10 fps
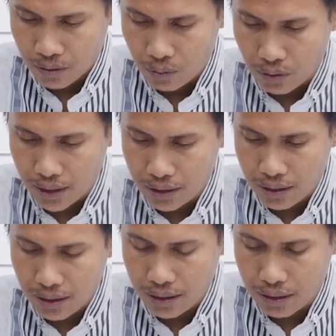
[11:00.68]
Wa
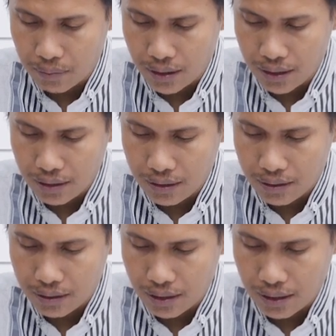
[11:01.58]
adnal kamal
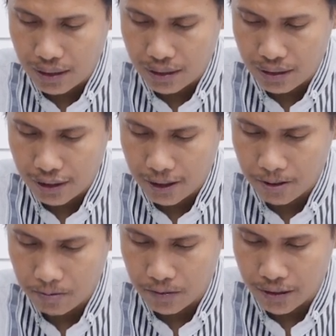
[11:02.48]
salas.
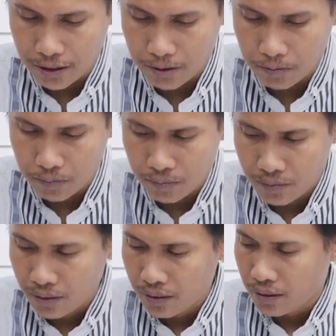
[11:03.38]
Ya.
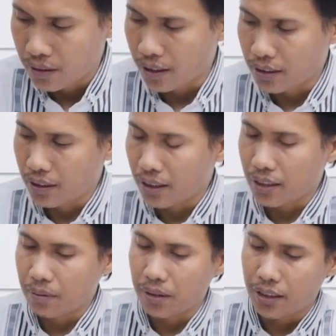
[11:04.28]
Adnal
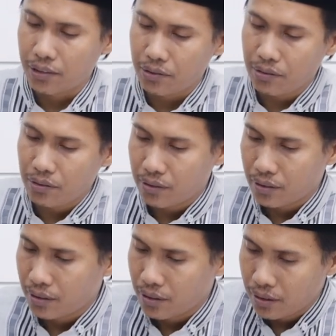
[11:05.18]
kamal itu
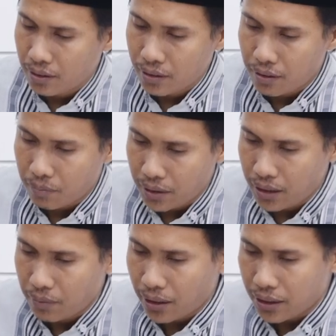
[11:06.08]

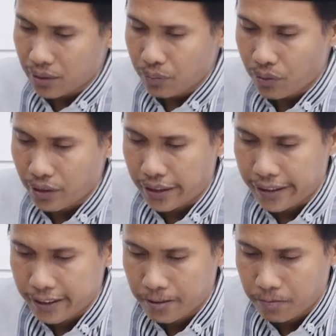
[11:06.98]
minimal sempurna.